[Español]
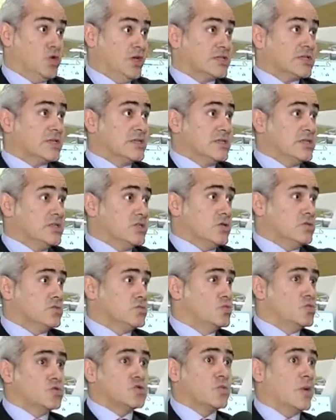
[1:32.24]
exquisito,
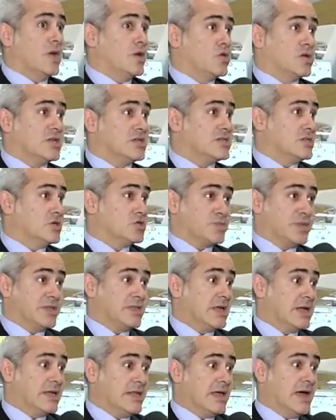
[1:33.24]
unos valores de
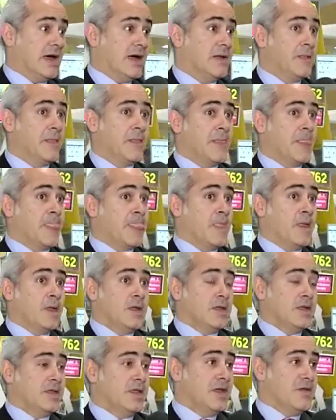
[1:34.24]
hospitalidad
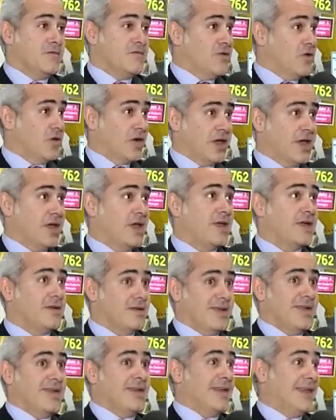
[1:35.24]
y de enfoque
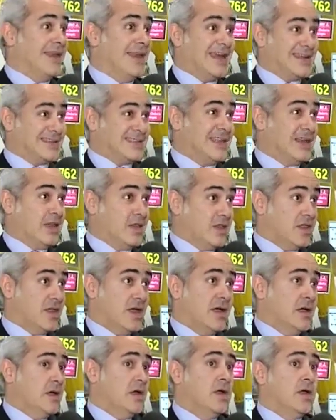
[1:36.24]
en, la excelencia.